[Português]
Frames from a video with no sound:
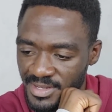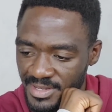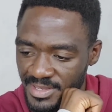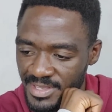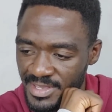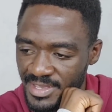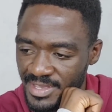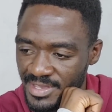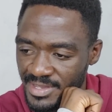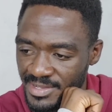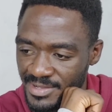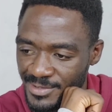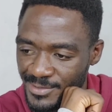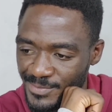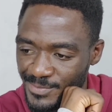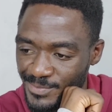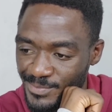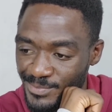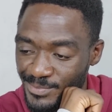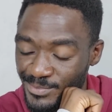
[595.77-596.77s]
Legal,
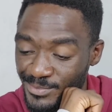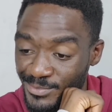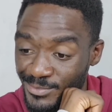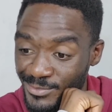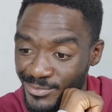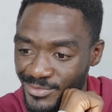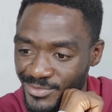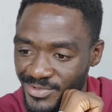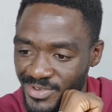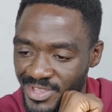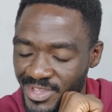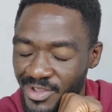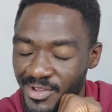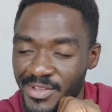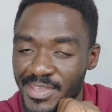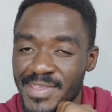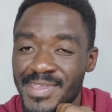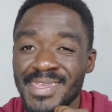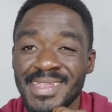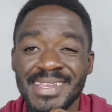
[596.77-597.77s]
muito legal.
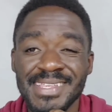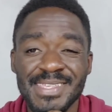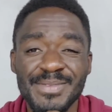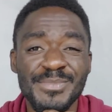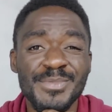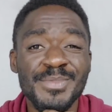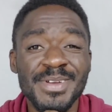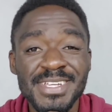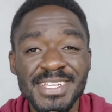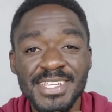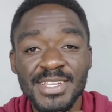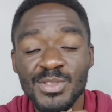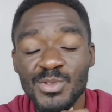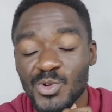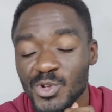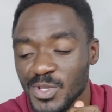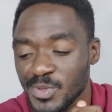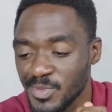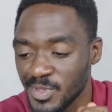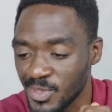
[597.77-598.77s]
E recebi mais de
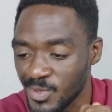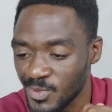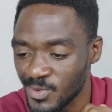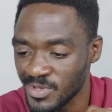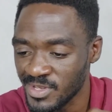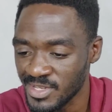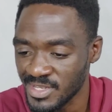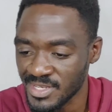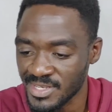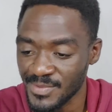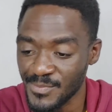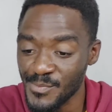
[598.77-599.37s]
2 milhões, gente.